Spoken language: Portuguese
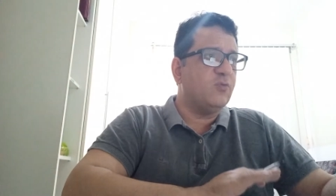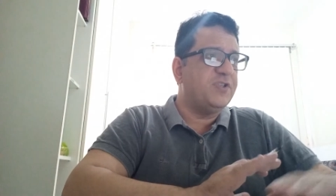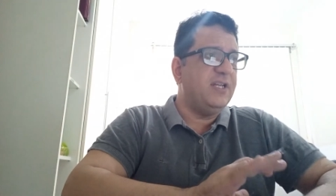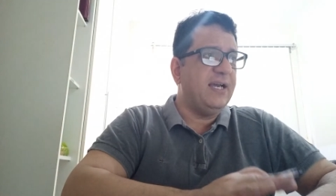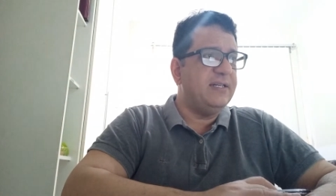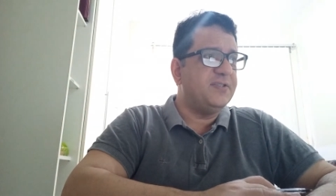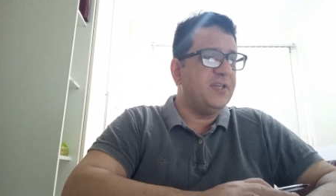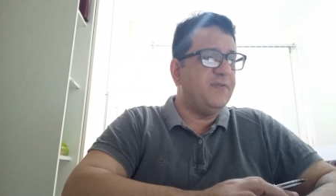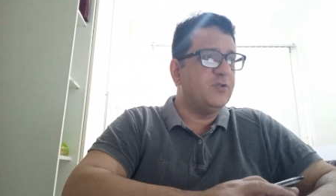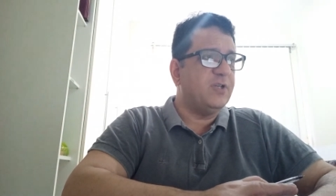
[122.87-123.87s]
auxiliar de
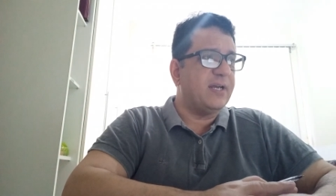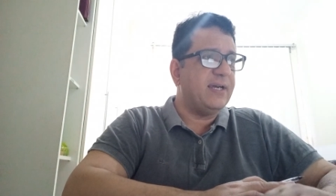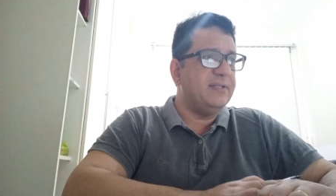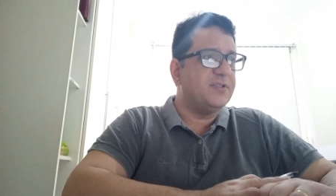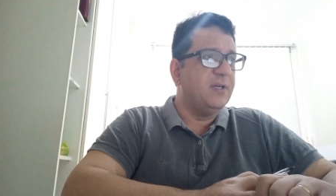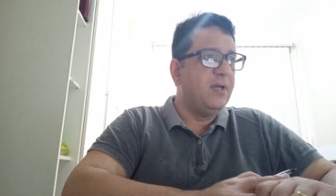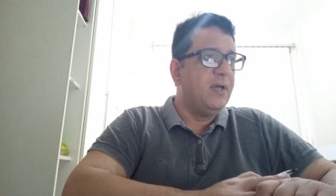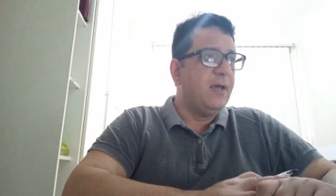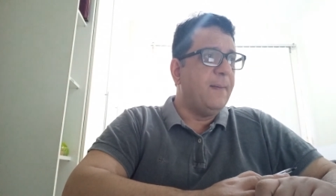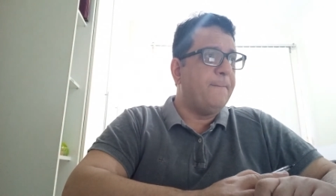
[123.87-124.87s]
serviços gerais
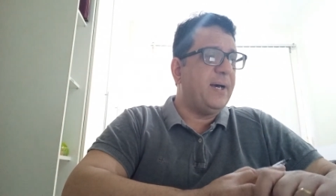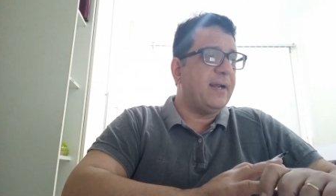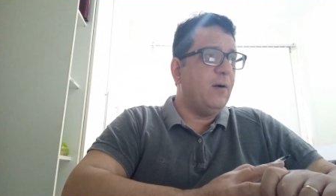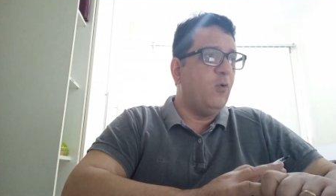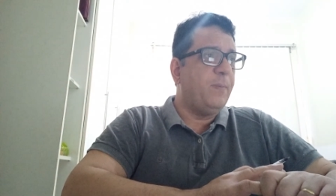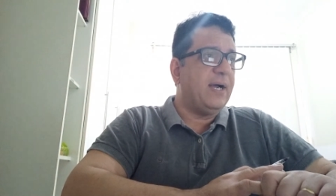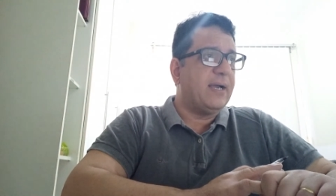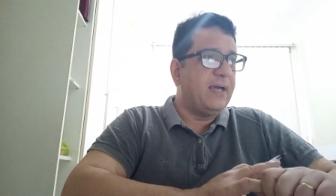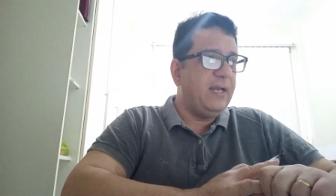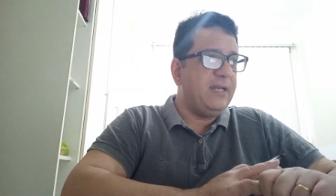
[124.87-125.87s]
para uma
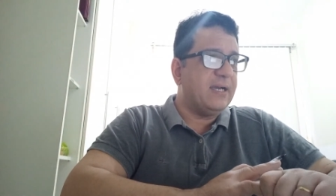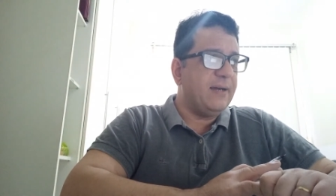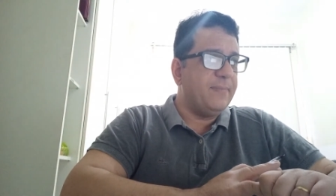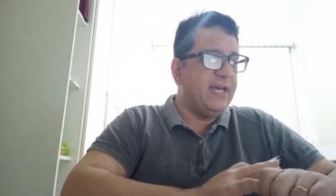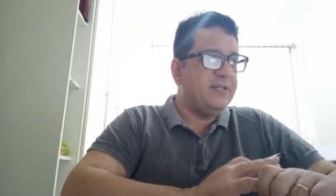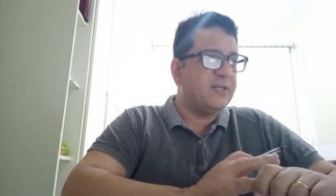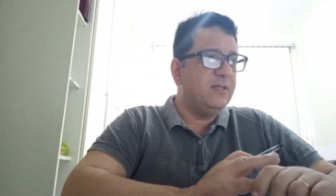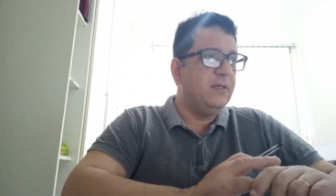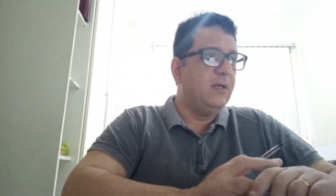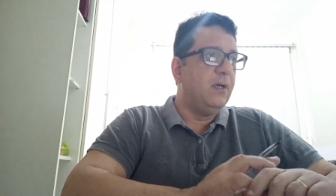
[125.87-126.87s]
clínica
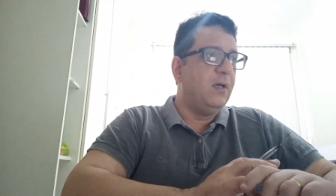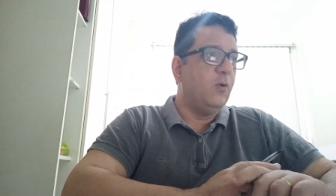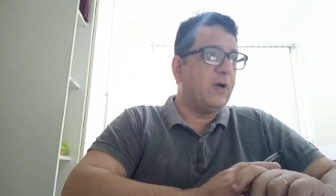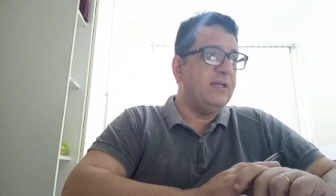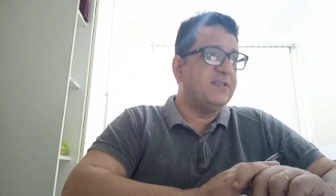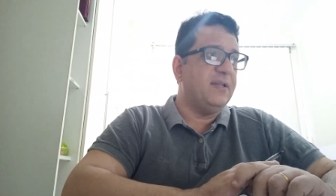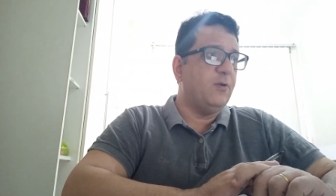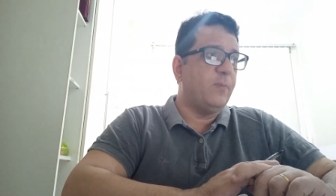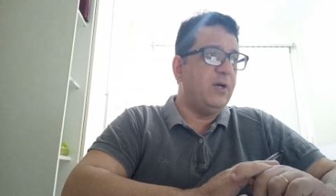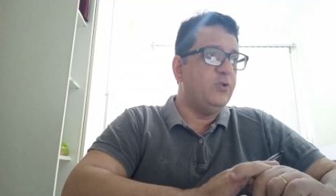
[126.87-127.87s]
médica localizada
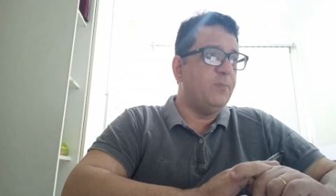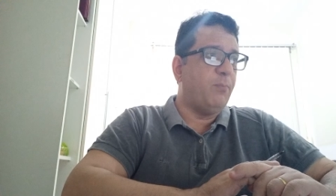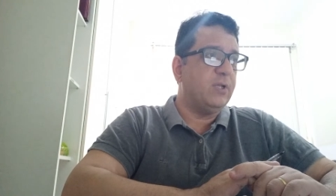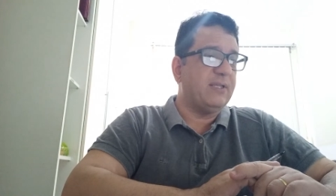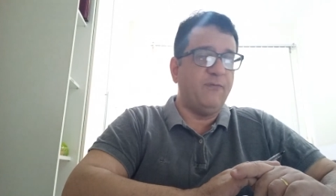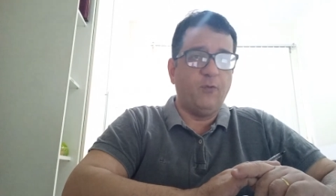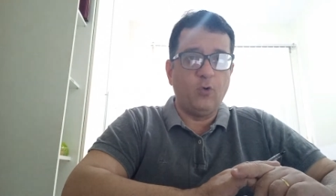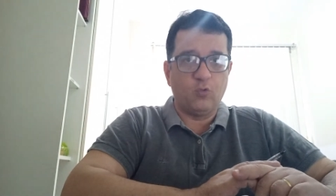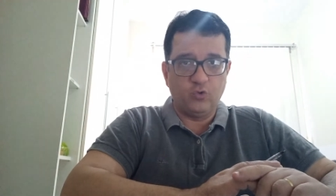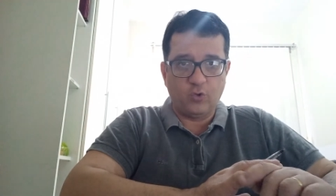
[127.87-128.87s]
no bairro de
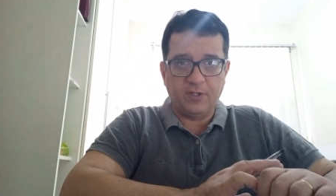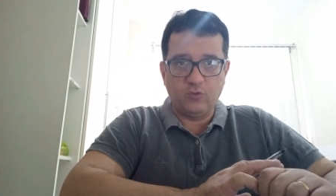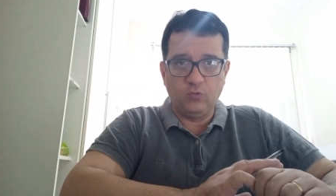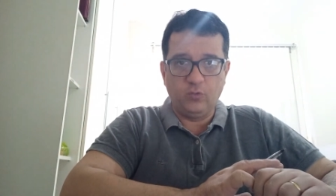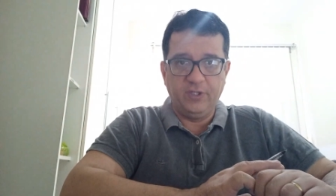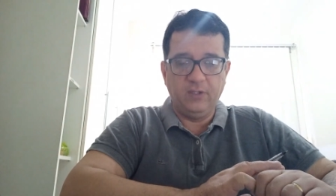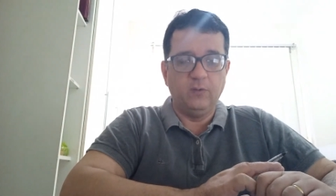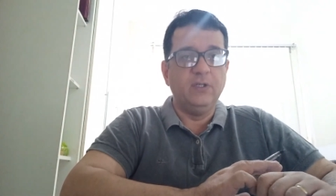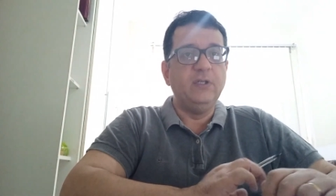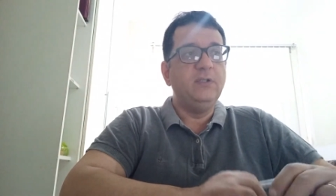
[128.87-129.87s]
Botafogo, zona sul do
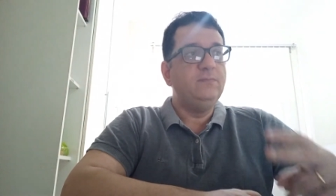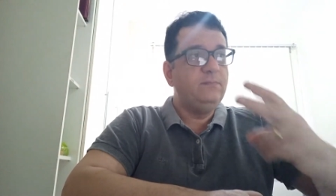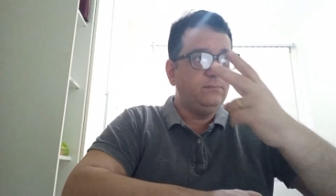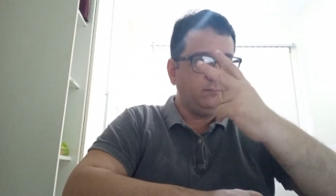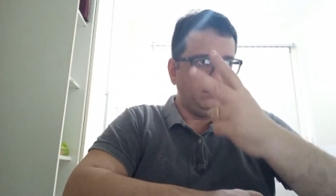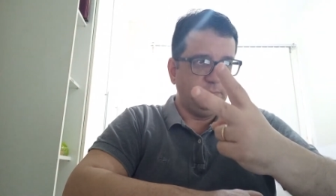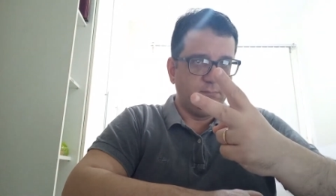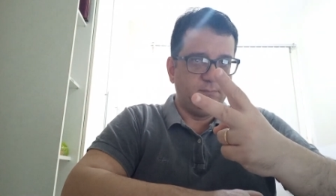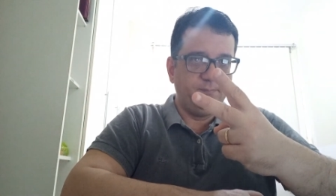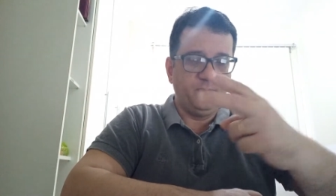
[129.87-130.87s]
Rio.
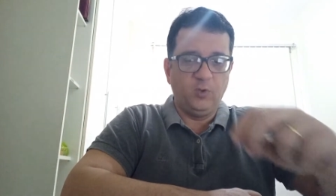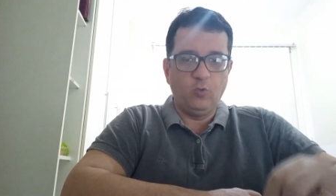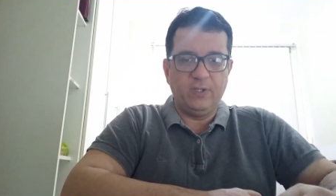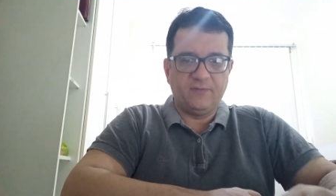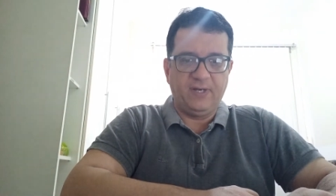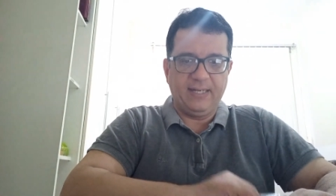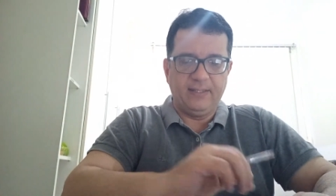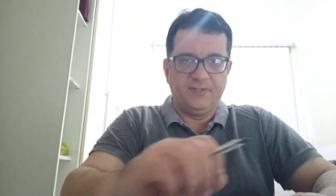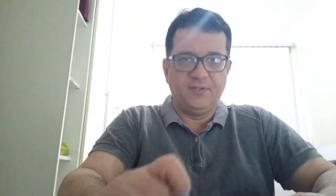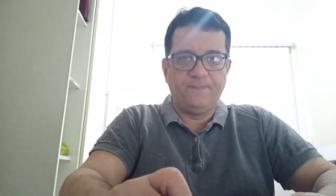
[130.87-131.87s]
Duas
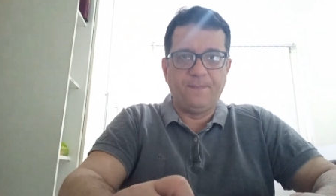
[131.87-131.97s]
vagas.